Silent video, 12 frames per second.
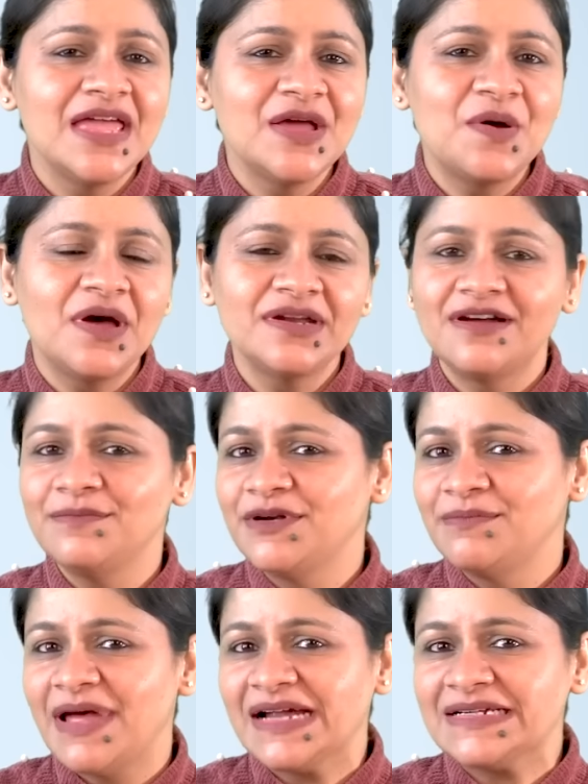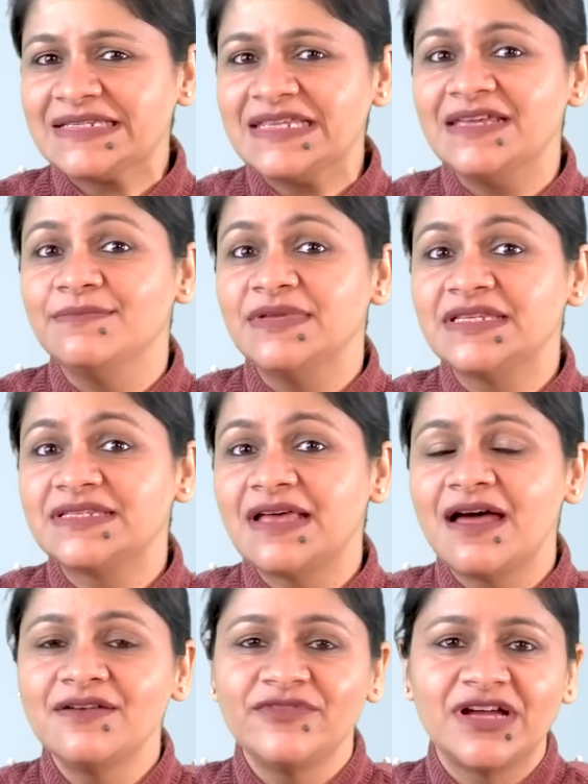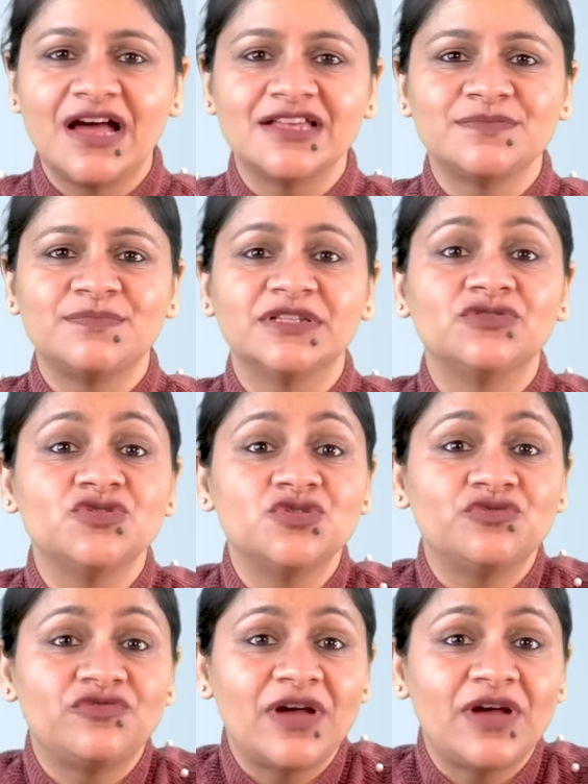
एक और गवर्नमेंट बैग स्कीम किसान विकास पत्र जो